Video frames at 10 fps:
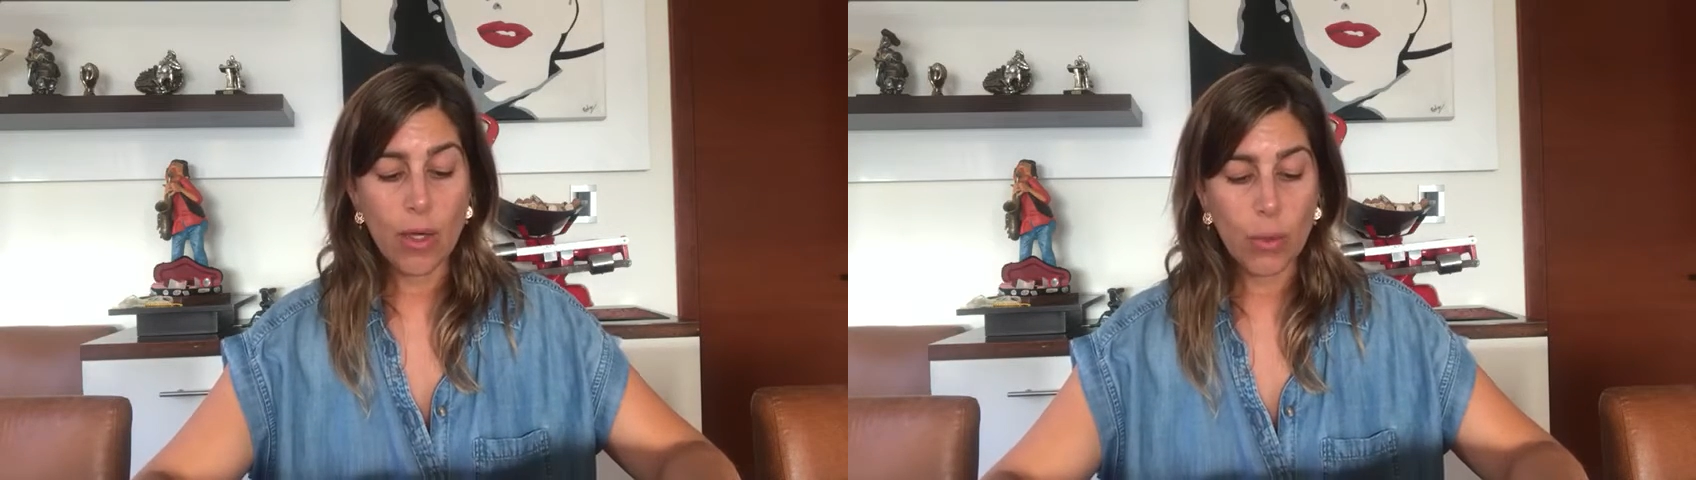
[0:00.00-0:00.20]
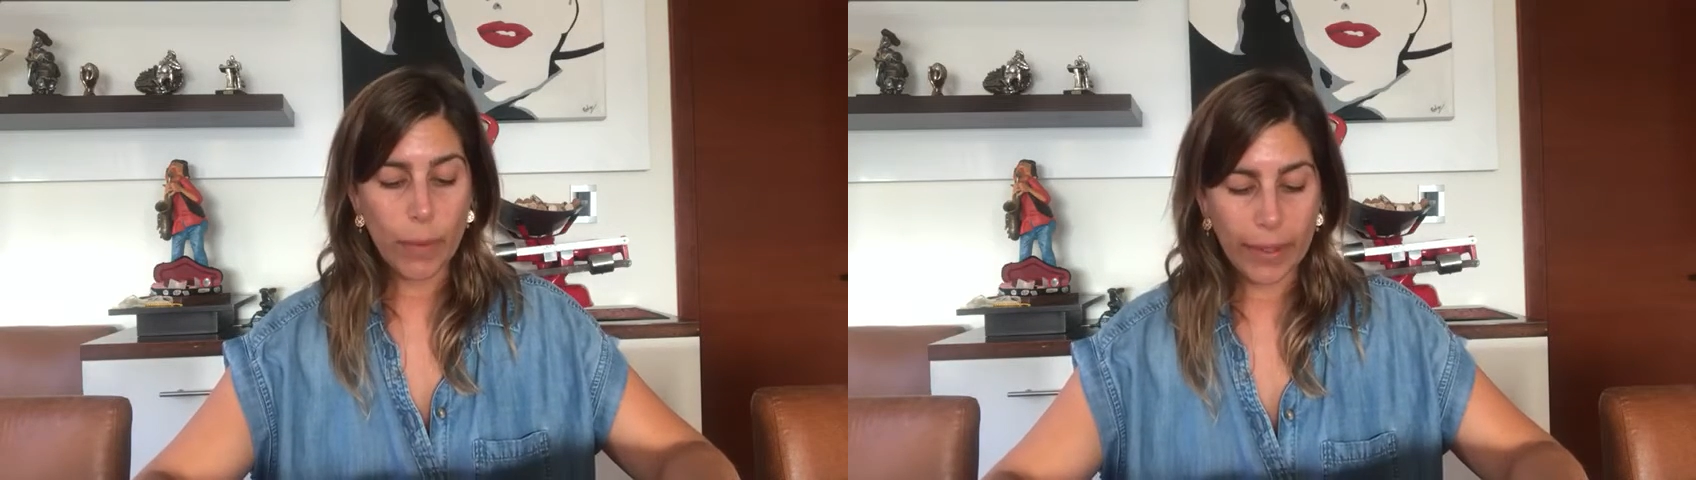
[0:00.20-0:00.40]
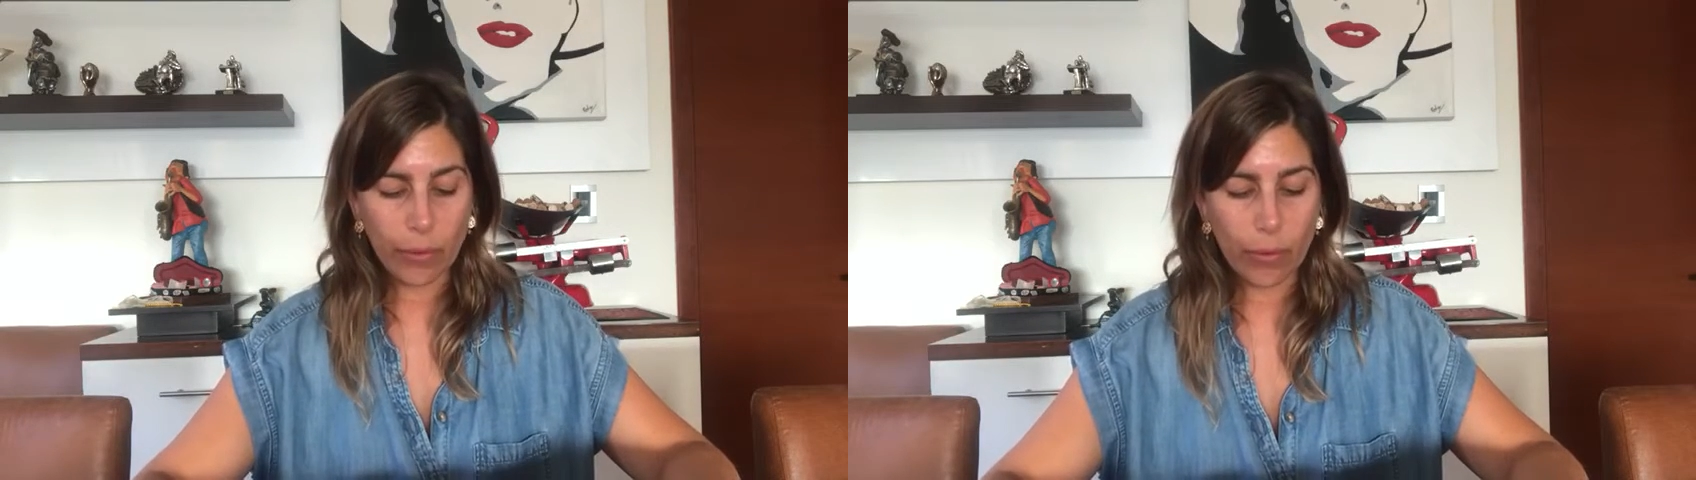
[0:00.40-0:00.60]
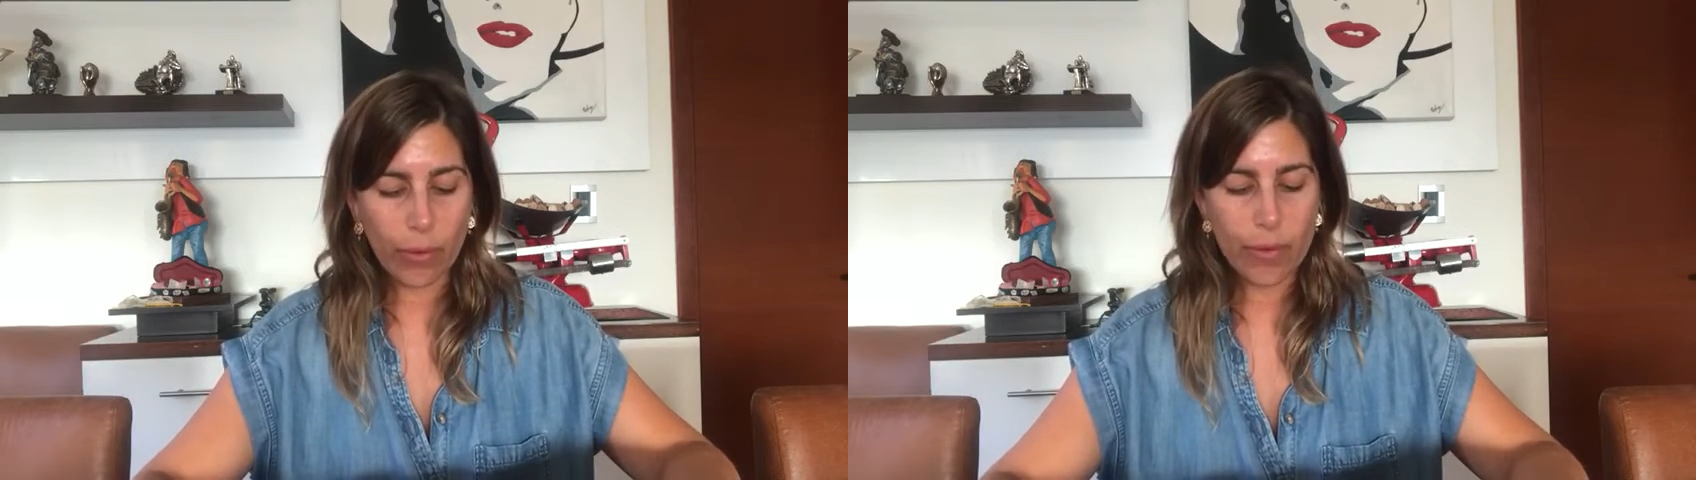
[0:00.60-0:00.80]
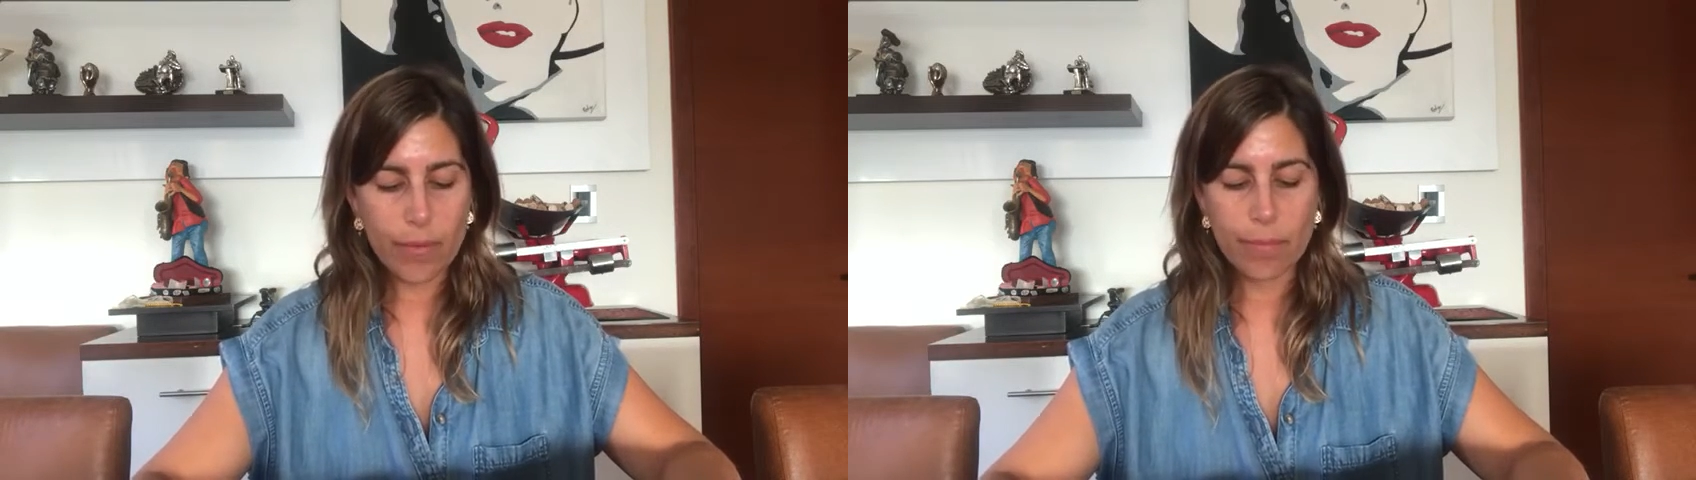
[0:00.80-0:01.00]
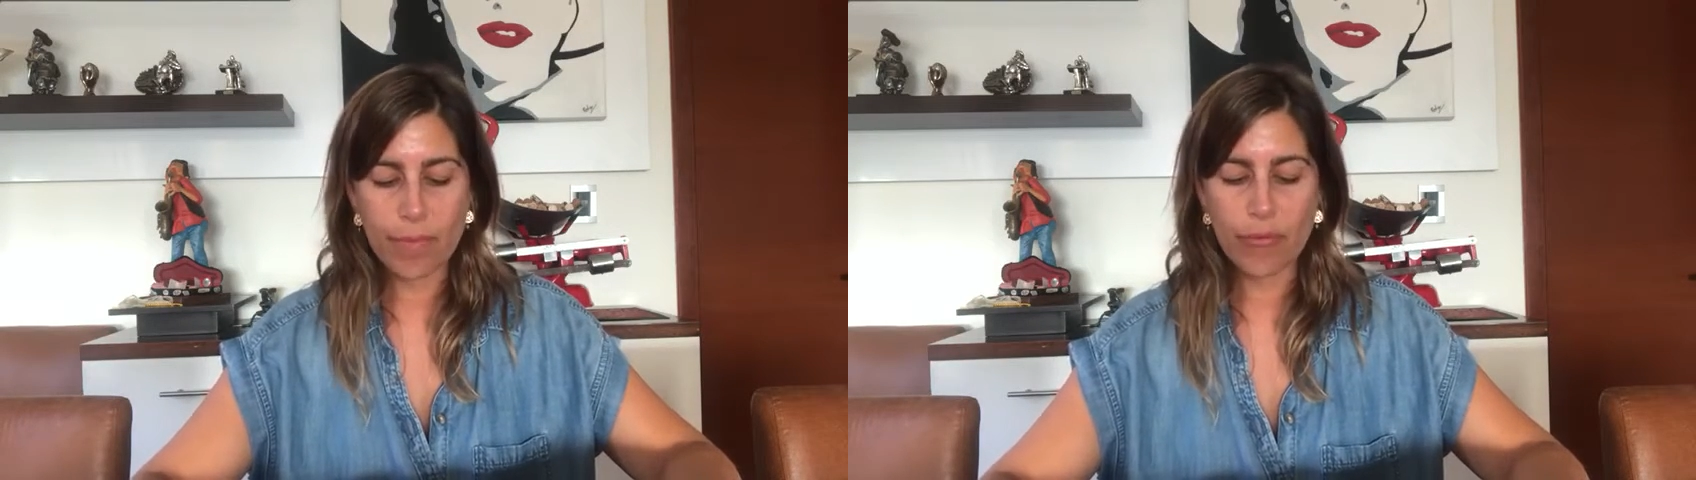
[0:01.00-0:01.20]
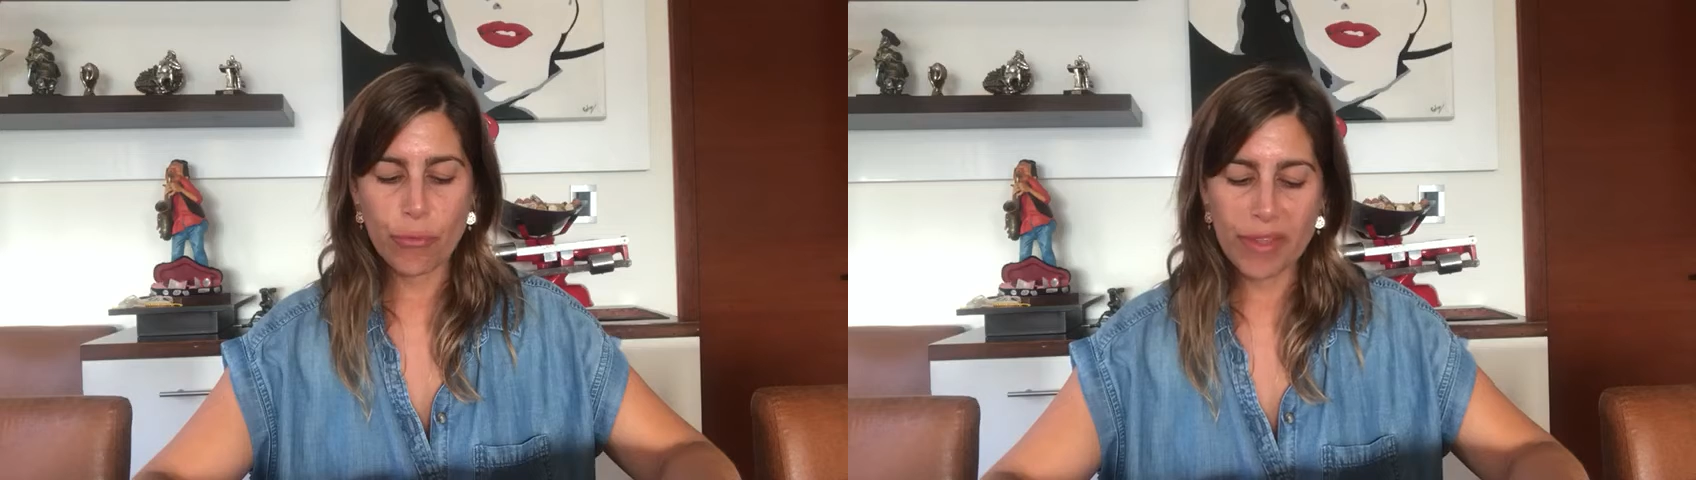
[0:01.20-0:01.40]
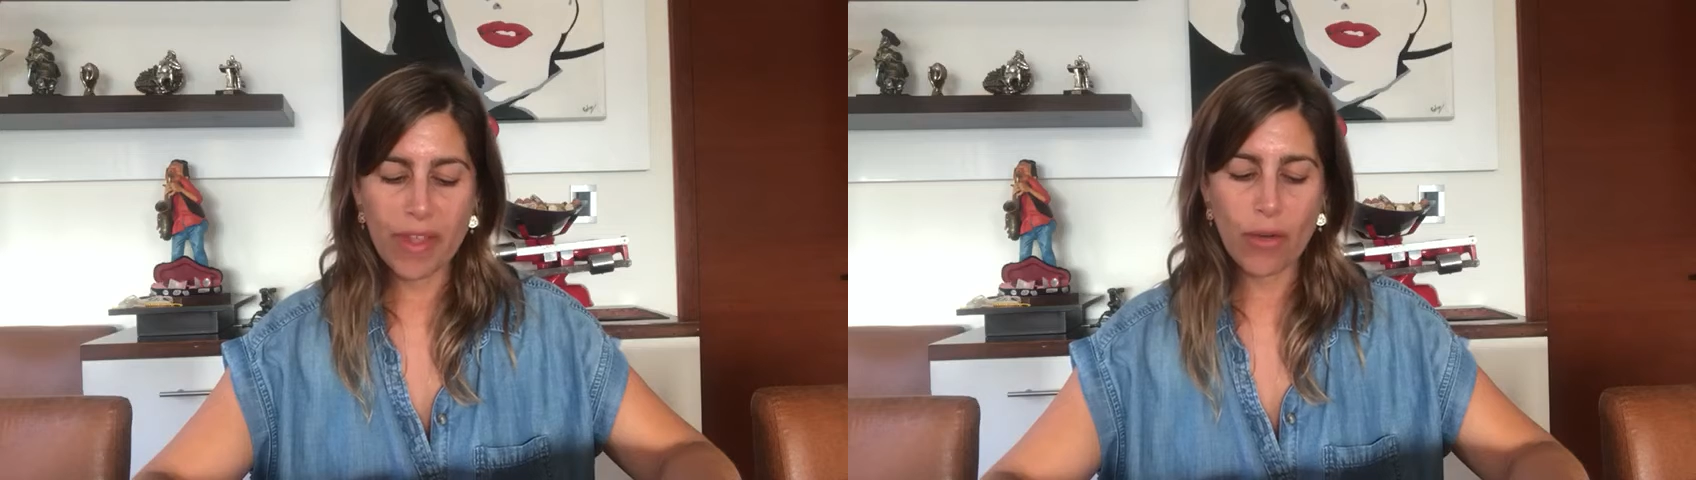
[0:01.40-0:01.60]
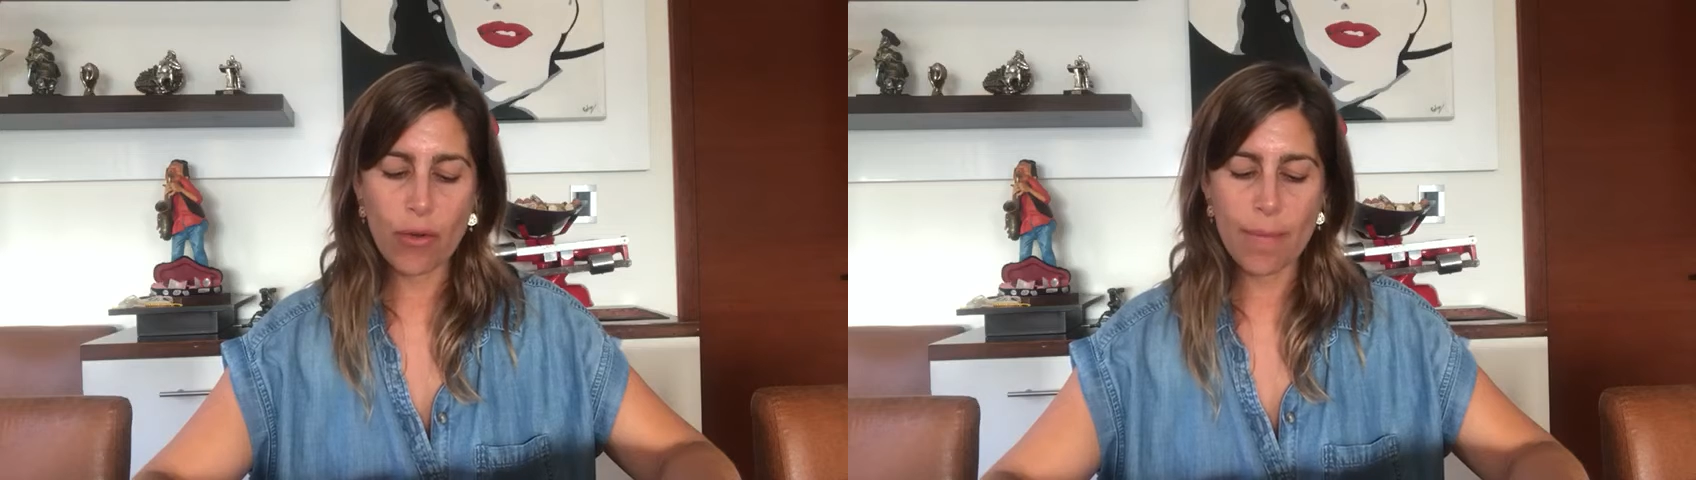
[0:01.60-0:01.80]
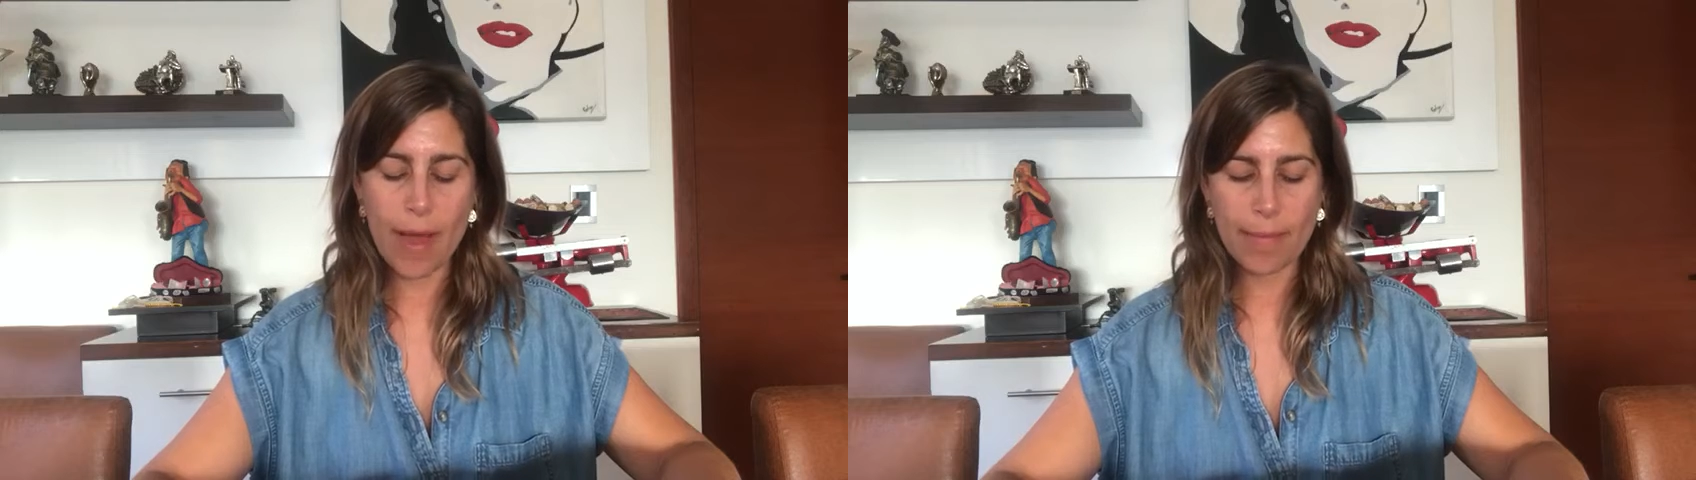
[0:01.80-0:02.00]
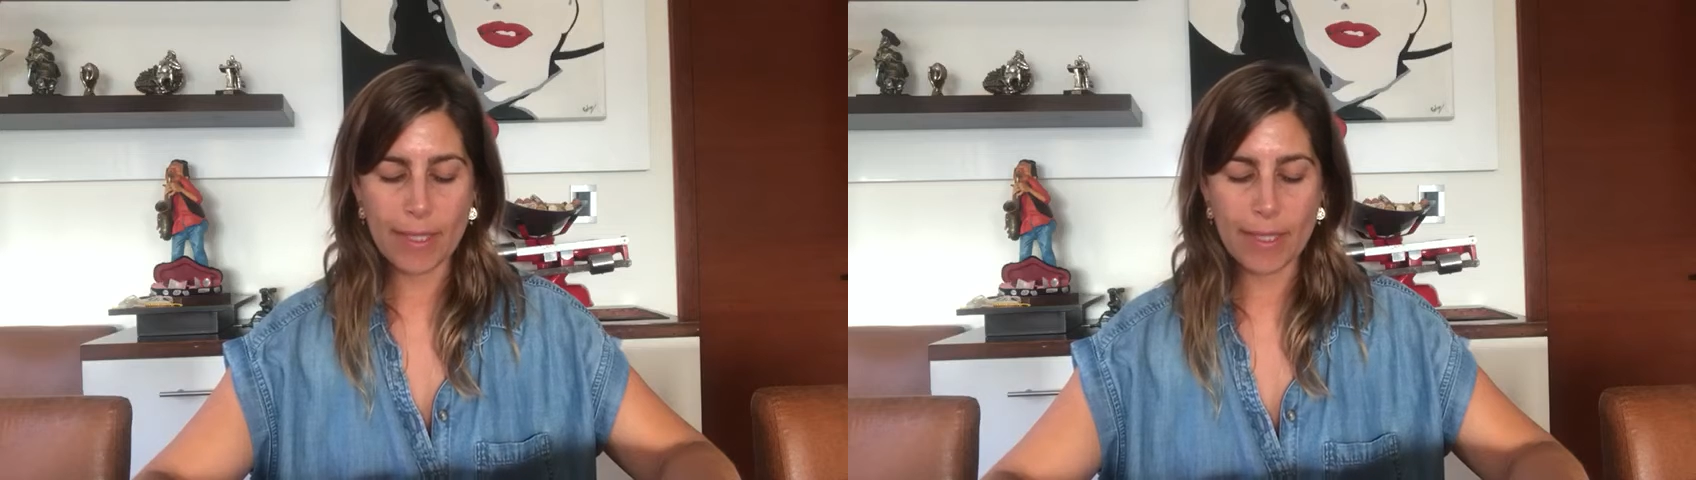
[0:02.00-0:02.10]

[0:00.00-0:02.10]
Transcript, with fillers: Luego me fui de Roma a